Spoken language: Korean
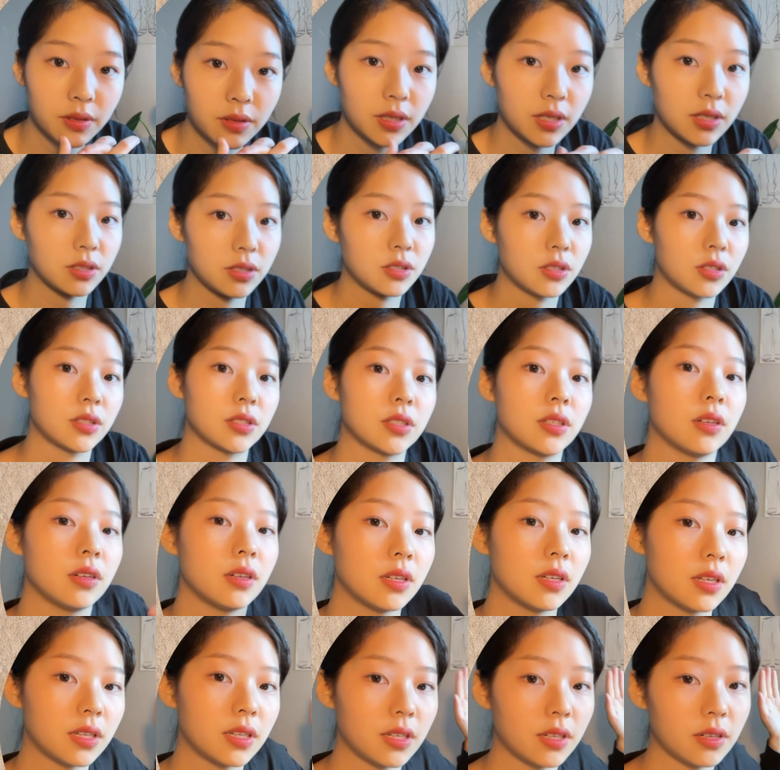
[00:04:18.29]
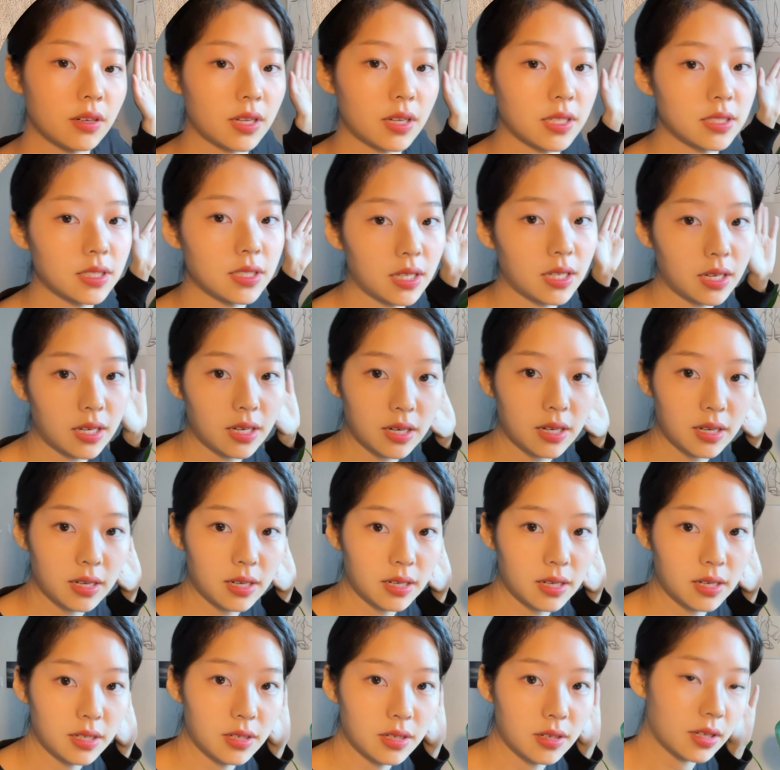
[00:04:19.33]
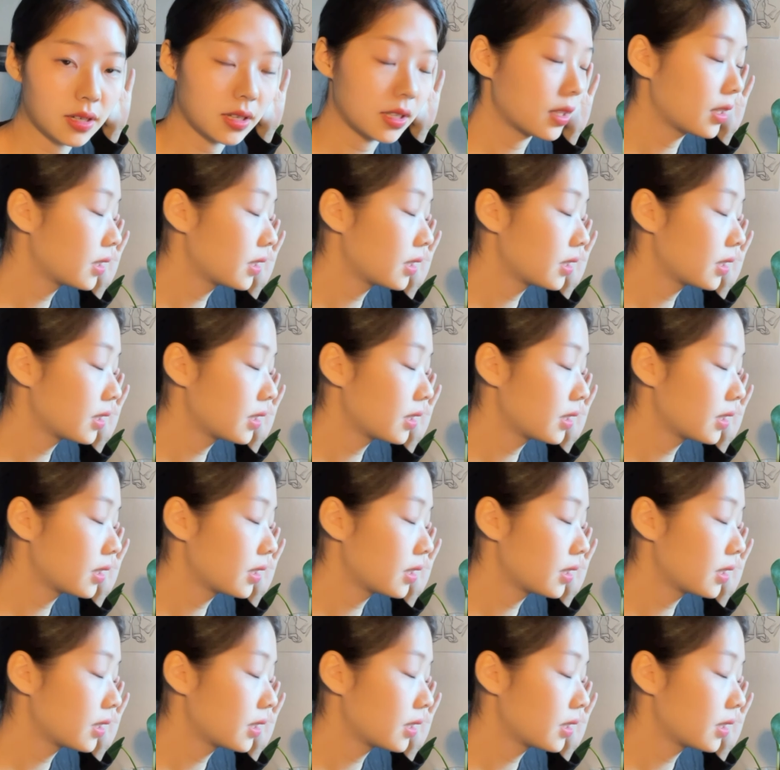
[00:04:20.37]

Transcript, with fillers: 예를 들어서 이렇게 제가 이렇게